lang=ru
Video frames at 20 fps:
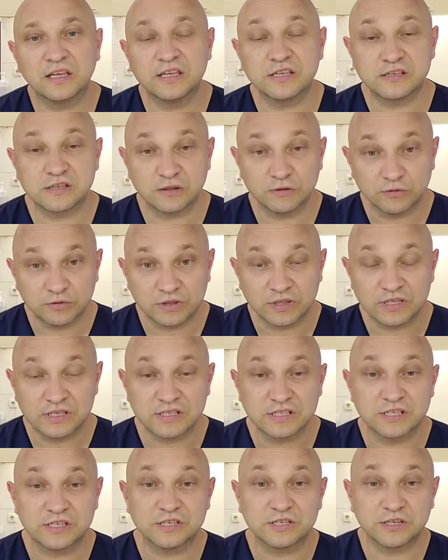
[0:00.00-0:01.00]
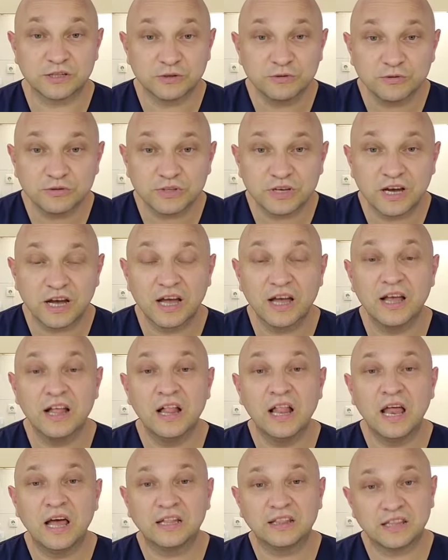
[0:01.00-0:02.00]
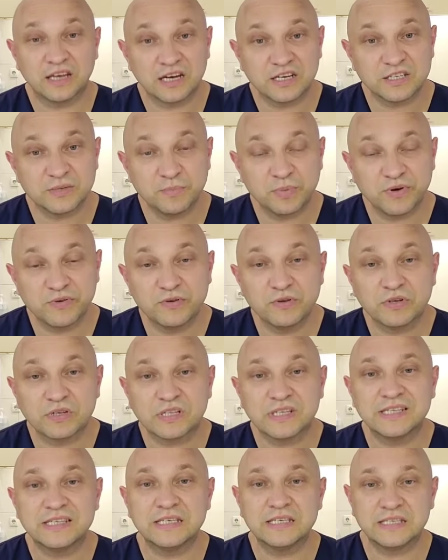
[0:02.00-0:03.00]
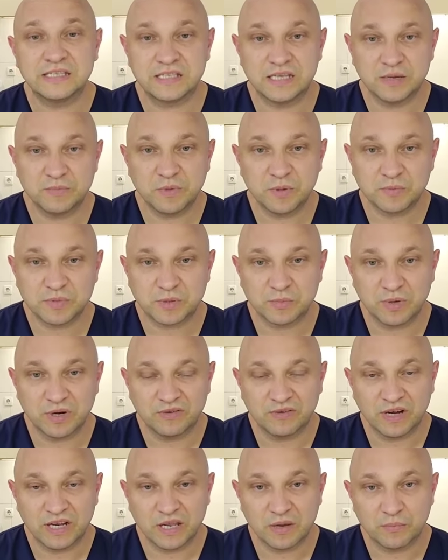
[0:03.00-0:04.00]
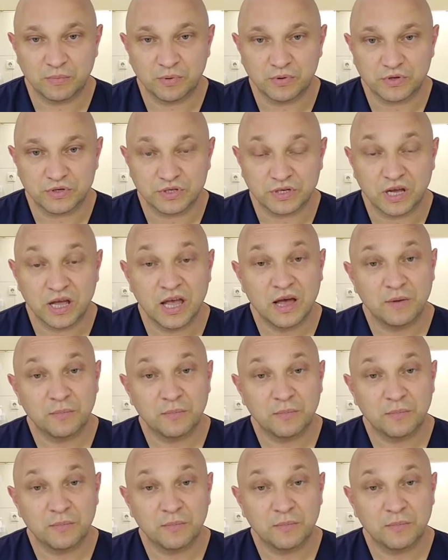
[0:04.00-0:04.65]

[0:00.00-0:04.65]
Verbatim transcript: кислотности желудка также приведет к системным заболеваниям почек.